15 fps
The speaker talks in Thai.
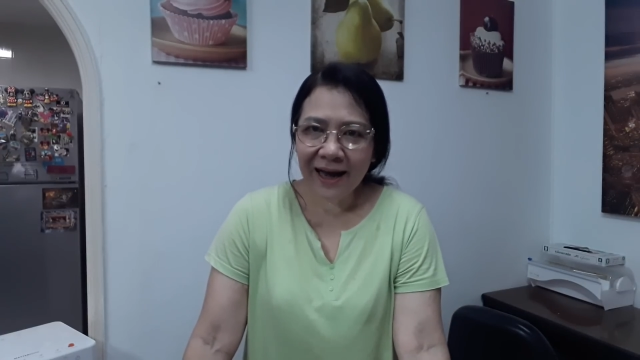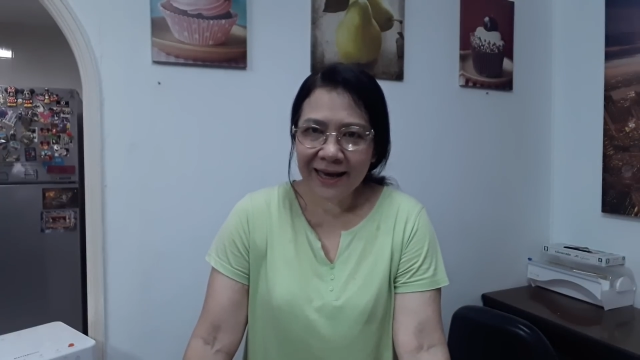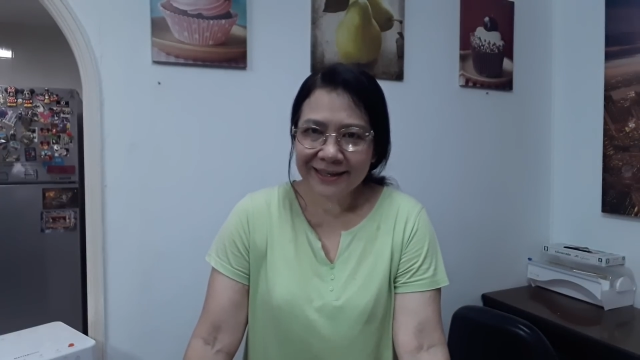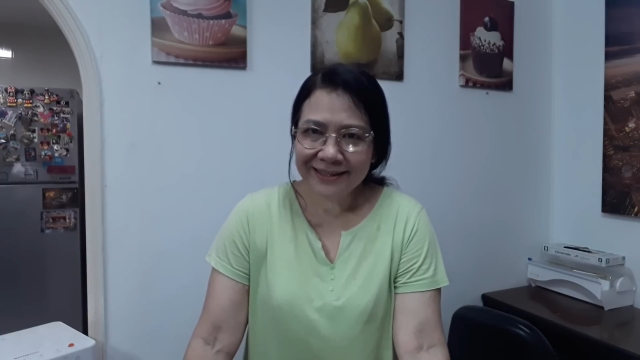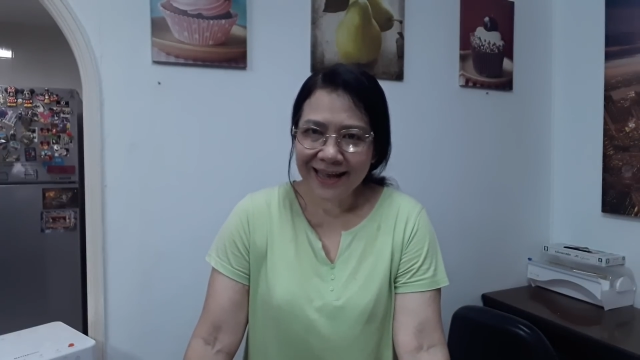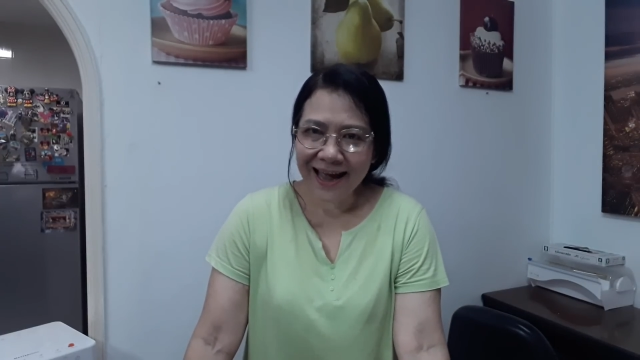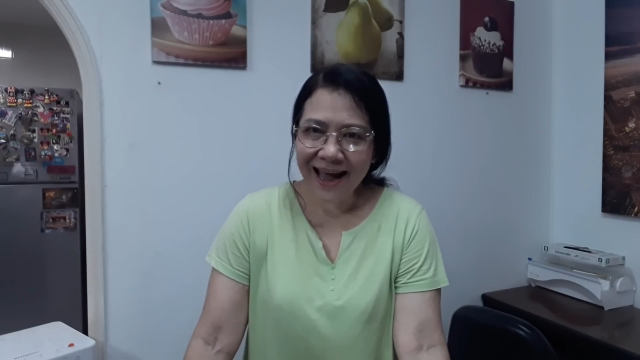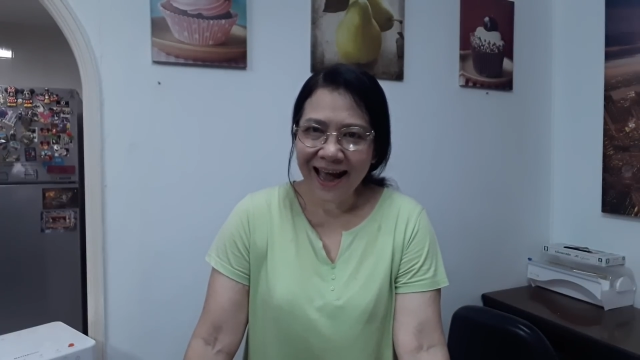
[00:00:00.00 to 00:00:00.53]
งให้
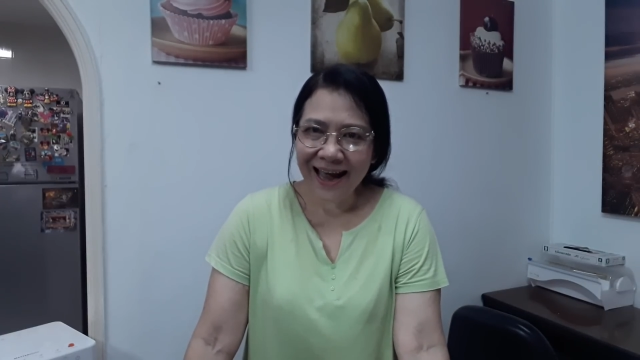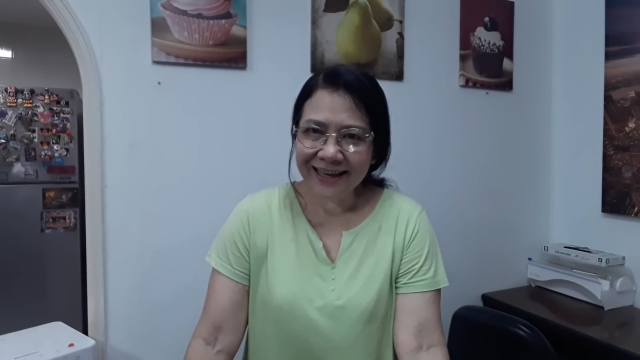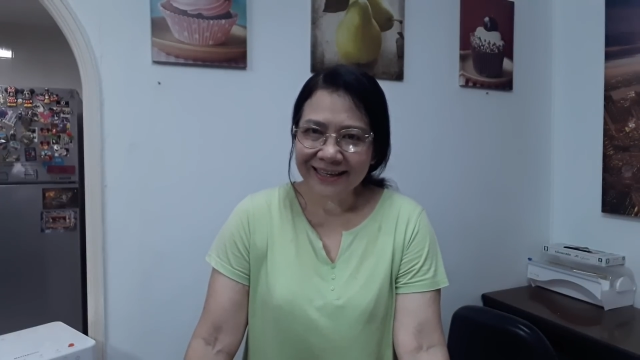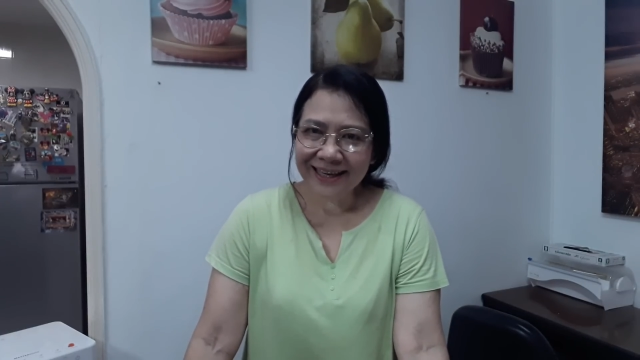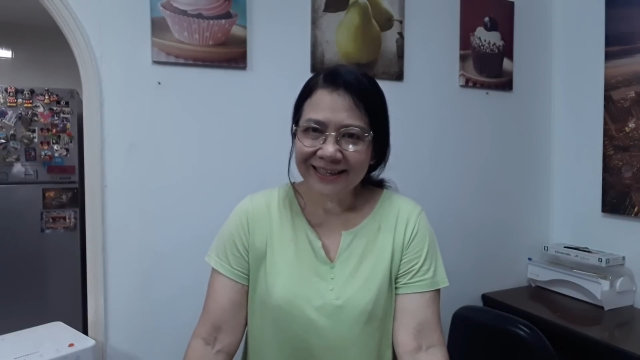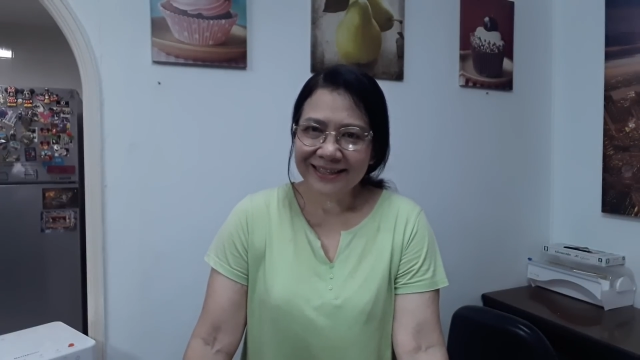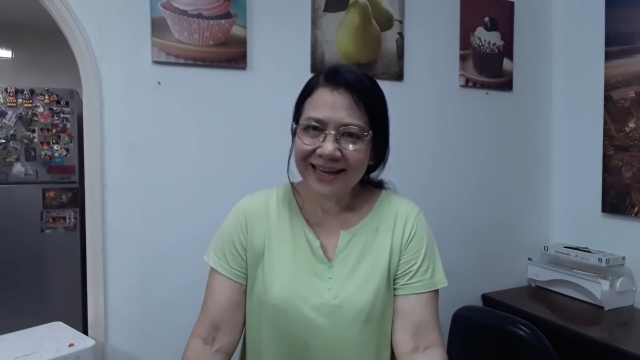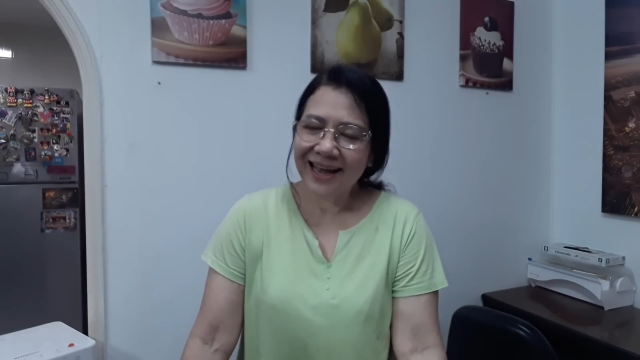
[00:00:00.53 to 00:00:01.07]
สะอาด
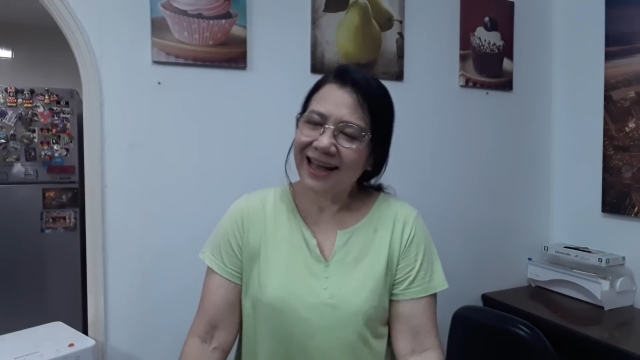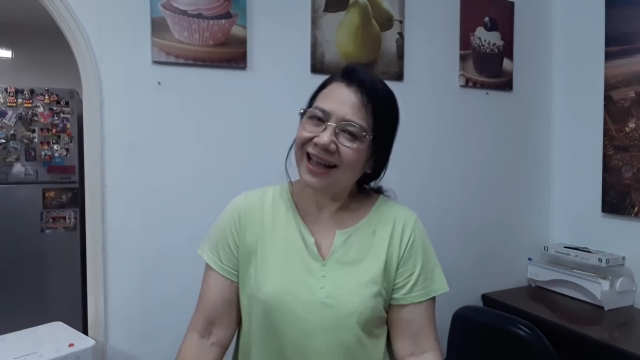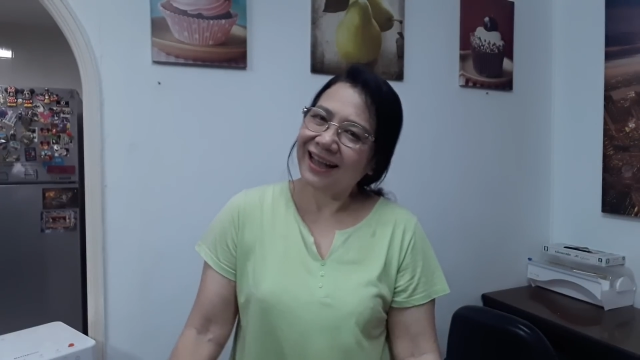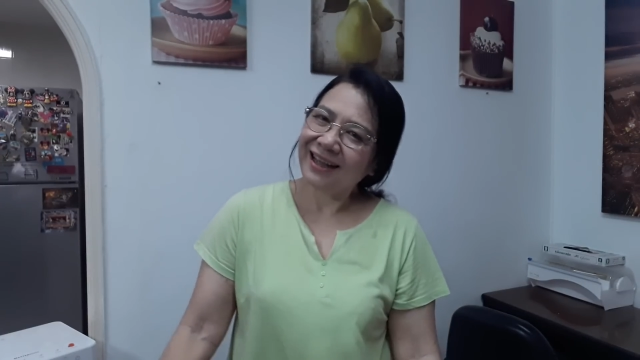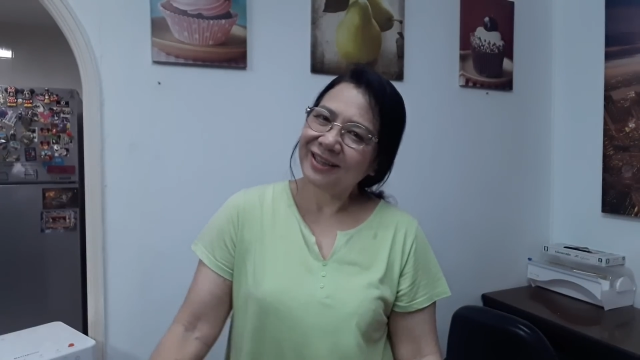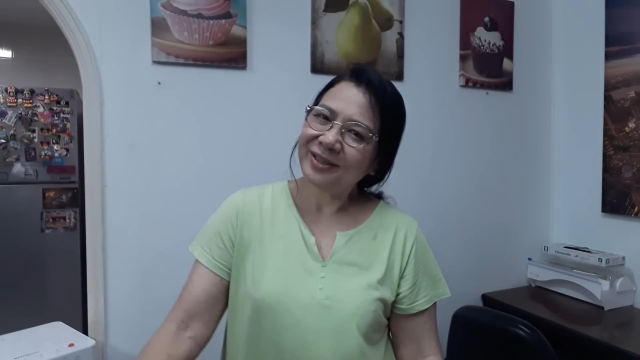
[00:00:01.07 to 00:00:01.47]
กันค่ะ